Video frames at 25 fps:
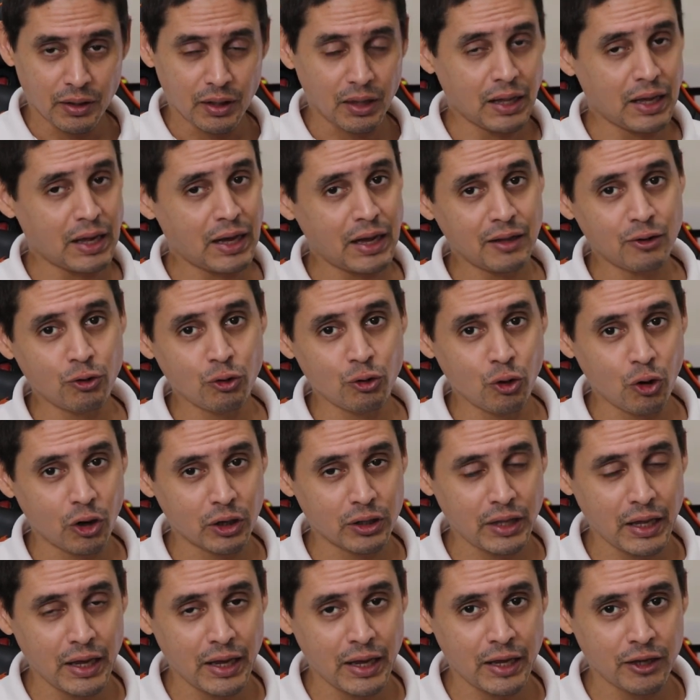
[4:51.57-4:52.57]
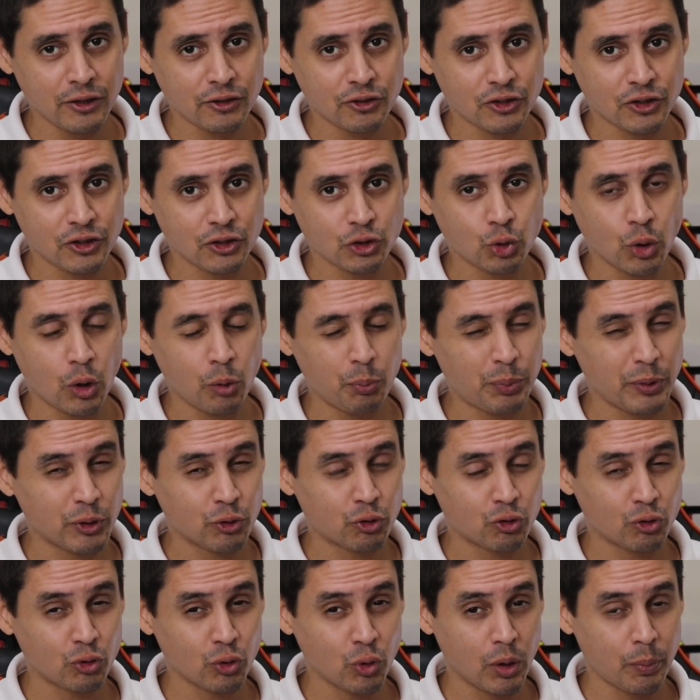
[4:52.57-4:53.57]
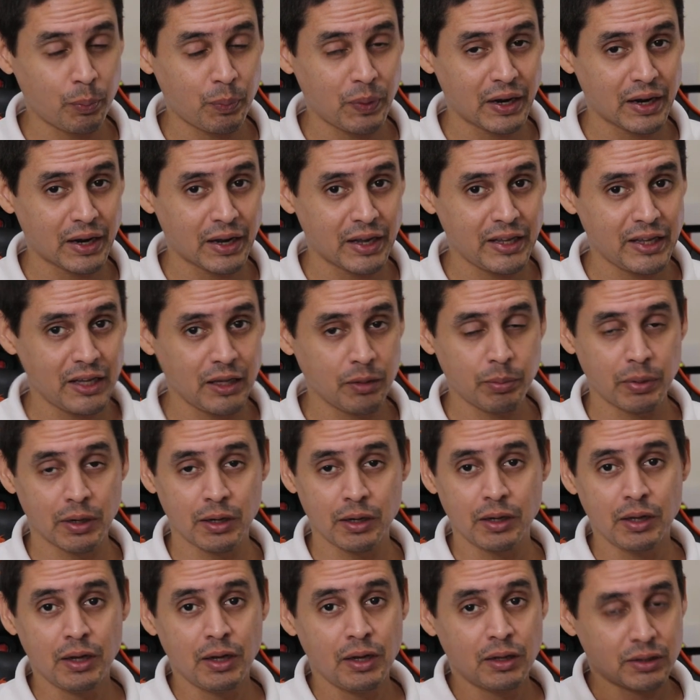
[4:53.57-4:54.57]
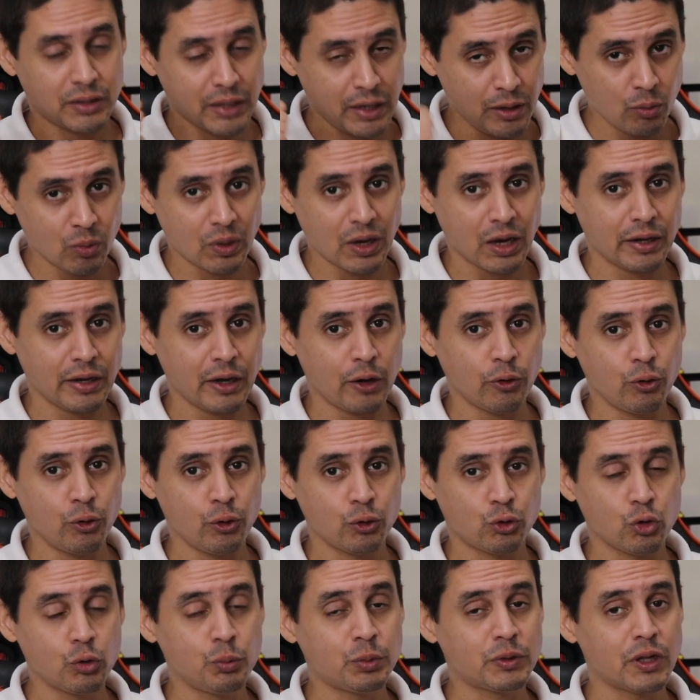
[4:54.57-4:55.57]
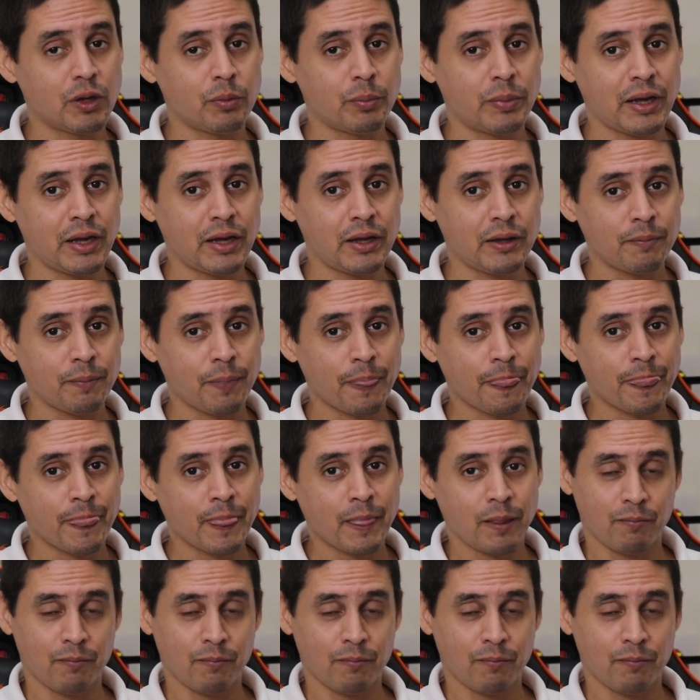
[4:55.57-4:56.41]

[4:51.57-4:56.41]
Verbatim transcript: lá do Nordeste, João Pessoa, Paraíba. Tem um canal no YouTube também.